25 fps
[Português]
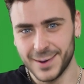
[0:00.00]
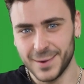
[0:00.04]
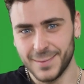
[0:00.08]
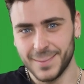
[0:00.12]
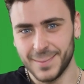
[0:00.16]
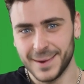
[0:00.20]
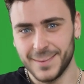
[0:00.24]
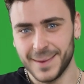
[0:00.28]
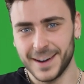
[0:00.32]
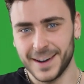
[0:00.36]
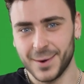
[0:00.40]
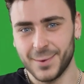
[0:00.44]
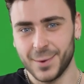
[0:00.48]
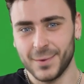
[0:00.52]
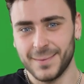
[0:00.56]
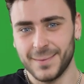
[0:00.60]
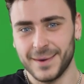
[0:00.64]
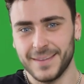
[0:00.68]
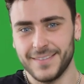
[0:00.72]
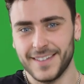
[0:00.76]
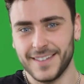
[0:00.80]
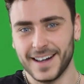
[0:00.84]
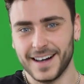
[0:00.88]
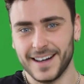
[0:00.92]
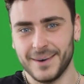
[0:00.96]
Você
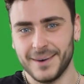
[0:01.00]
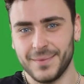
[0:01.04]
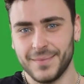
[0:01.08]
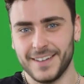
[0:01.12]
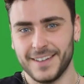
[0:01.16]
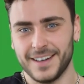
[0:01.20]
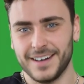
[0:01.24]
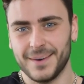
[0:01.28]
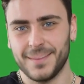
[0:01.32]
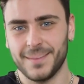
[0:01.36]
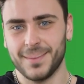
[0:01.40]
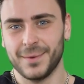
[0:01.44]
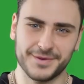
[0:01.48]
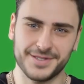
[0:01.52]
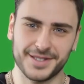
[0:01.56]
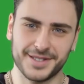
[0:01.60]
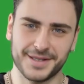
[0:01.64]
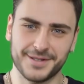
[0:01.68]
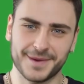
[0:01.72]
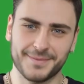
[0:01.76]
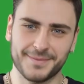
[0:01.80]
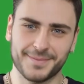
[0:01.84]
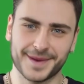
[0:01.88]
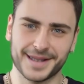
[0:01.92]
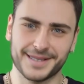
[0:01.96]
encontra todos os
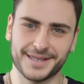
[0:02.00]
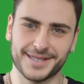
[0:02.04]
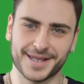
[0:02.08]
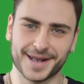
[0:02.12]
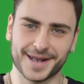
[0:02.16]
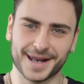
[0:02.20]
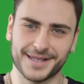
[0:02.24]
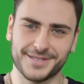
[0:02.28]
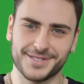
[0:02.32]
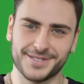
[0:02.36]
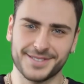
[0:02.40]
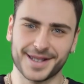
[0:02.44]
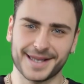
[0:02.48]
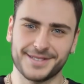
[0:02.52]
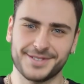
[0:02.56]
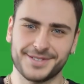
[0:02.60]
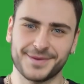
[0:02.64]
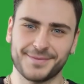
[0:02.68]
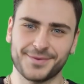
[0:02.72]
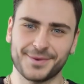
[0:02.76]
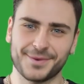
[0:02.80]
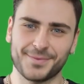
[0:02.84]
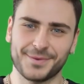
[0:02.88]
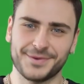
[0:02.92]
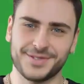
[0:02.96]
links para compra
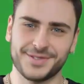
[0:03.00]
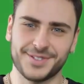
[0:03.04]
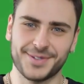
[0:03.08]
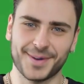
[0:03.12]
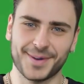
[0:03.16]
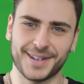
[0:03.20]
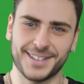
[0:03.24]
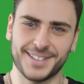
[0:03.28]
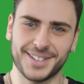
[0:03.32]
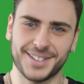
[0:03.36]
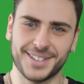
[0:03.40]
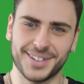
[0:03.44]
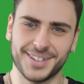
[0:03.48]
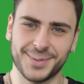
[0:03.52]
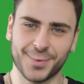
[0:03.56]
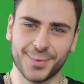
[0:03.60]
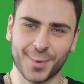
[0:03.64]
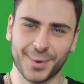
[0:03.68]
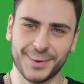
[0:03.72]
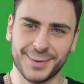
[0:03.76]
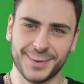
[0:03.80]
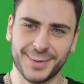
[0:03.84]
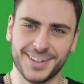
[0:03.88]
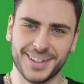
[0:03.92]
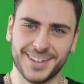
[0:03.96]
na descrição do
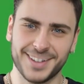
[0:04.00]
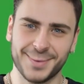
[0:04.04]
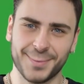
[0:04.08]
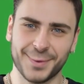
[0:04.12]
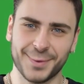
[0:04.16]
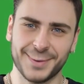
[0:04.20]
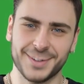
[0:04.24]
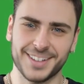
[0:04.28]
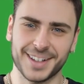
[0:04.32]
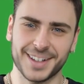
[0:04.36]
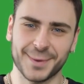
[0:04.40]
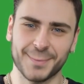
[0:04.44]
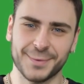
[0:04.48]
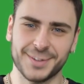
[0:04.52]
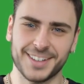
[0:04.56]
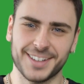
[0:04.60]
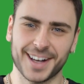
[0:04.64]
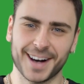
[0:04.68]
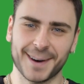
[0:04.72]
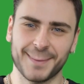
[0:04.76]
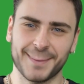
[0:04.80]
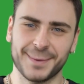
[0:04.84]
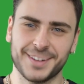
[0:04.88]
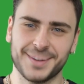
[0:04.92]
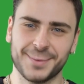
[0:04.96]
vídeo.
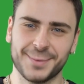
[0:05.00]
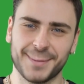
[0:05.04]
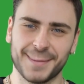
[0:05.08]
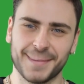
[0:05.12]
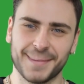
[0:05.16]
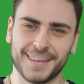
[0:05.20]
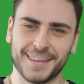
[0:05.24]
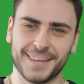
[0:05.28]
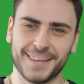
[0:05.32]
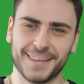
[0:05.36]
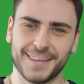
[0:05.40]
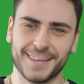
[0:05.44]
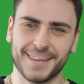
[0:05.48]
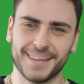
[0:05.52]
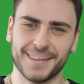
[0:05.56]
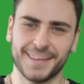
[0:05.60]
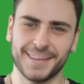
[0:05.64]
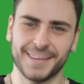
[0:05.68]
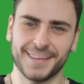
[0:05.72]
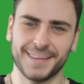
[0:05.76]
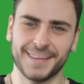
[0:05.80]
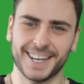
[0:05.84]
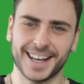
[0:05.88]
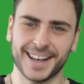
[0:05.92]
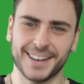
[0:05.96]
Não deixe de
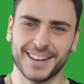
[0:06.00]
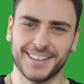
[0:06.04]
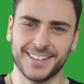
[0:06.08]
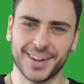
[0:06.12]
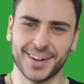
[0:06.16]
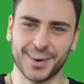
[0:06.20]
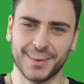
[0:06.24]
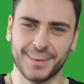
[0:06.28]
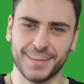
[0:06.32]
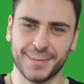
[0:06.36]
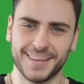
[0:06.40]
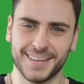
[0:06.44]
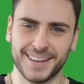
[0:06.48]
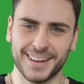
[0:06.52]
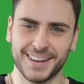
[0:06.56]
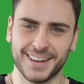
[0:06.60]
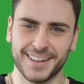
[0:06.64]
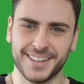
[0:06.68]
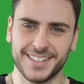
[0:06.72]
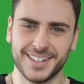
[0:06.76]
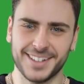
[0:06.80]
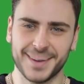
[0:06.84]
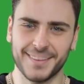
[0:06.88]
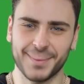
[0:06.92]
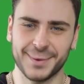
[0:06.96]
conferir e
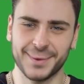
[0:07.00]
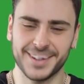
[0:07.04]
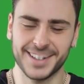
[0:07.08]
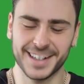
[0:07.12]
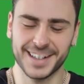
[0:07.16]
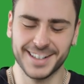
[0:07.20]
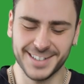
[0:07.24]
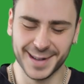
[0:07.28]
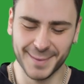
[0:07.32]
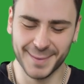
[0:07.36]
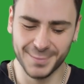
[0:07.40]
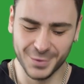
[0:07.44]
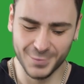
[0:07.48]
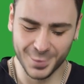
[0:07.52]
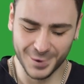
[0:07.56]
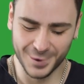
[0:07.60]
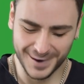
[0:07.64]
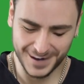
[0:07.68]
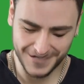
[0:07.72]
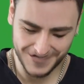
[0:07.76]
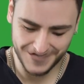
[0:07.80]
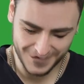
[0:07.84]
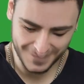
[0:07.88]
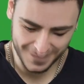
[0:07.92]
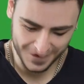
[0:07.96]
garantir a sua.
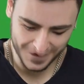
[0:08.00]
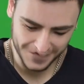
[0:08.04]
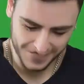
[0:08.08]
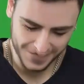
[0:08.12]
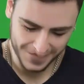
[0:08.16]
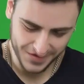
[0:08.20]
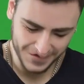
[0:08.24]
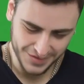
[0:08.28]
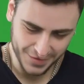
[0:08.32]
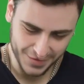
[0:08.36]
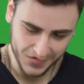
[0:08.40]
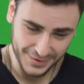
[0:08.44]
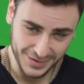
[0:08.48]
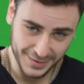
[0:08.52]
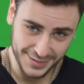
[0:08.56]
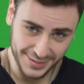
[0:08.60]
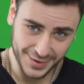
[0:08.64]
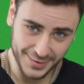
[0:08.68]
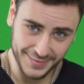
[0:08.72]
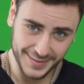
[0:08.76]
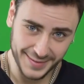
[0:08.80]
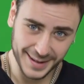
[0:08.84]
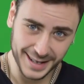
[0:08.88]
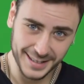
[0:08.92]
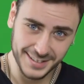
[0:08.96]
E
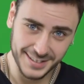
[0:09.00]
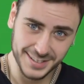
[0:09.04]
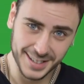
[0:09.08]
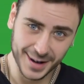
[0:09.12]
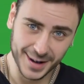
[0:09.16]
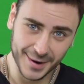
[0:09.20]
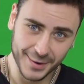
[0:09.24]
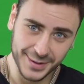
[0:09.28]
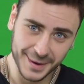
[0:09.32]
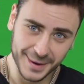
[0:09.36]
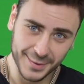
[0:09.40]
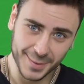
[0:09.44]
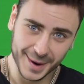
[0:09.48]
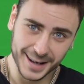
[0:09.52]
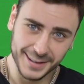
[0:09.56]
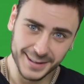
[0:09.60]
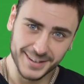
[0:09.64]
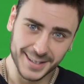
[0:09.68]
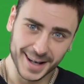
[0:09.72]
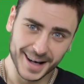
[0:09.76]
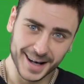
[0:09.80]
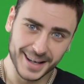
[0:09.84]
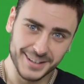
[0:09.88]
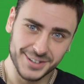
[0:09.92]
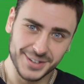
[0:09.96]
agora queremos
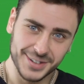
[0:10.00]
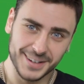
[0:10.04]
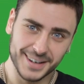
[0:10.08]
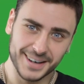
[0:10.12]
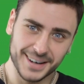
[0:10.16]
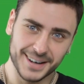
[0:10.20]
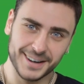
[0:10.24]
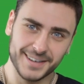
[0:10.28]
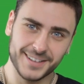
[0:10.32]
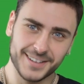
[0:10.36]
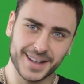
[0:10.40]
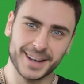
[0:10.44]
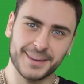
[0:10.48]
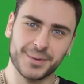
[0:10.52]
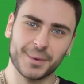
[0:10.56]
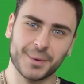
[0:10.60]
saber de você.